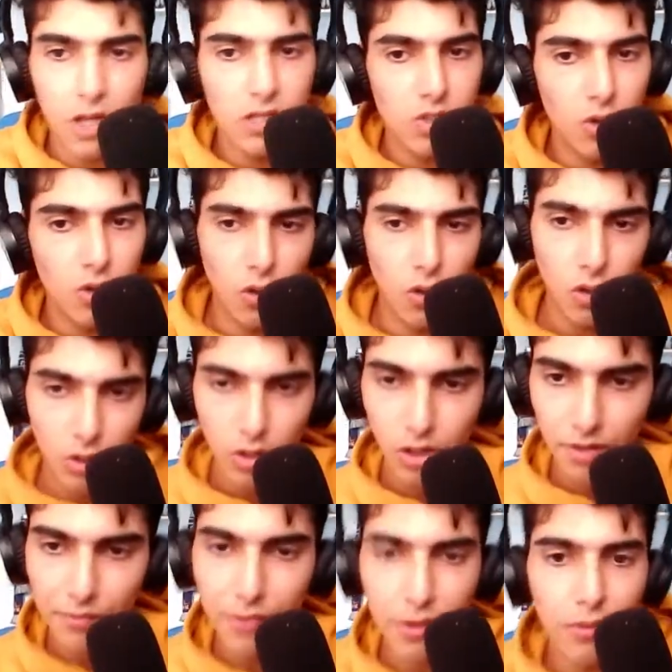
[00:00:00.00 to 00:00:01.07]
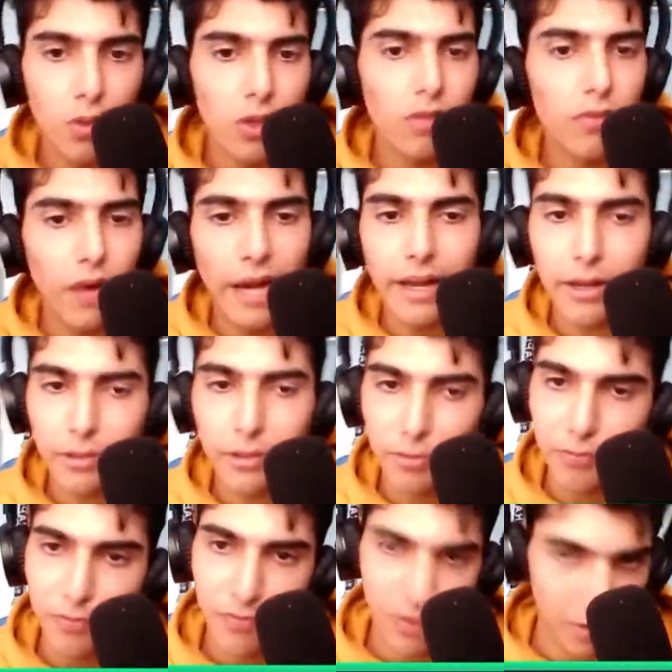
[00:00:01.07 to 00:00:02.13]
Also, äh, die wurde gefeiert.
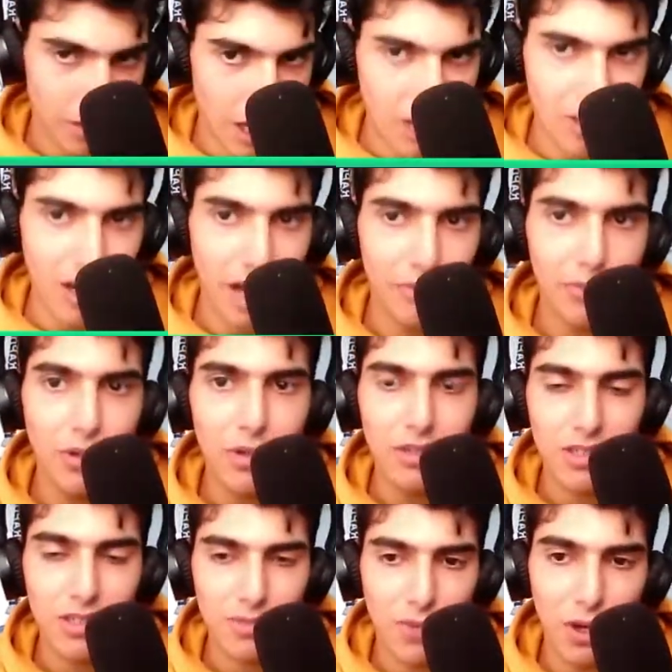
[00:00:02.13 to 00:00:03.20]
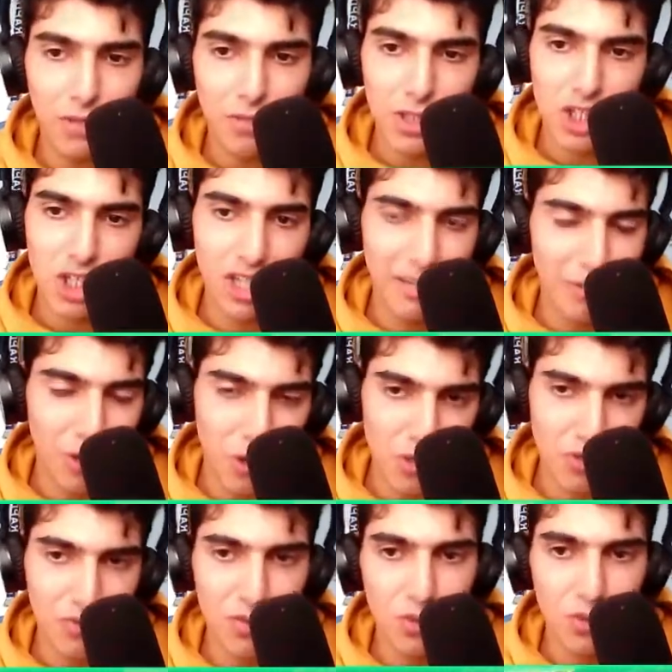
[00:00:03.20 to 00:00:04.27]
Danke dafür. Das freut mich. Ich liebe
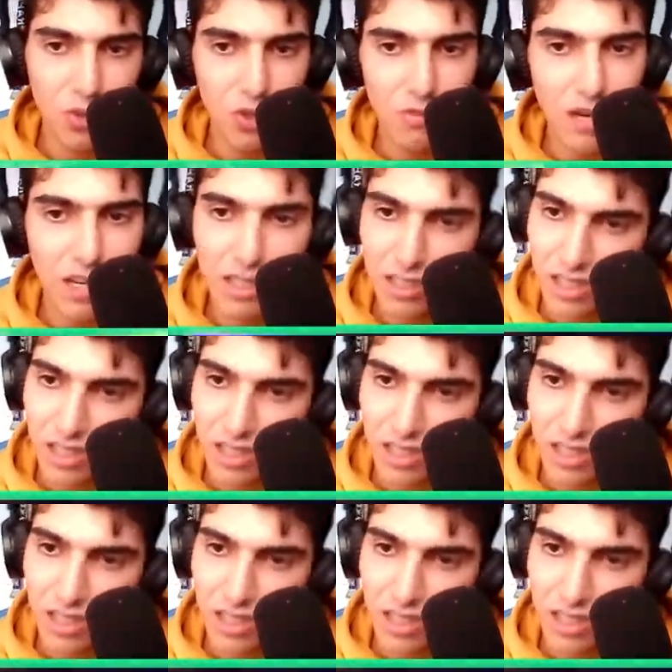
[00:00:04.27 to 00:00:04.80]
Ghost of Tsushima.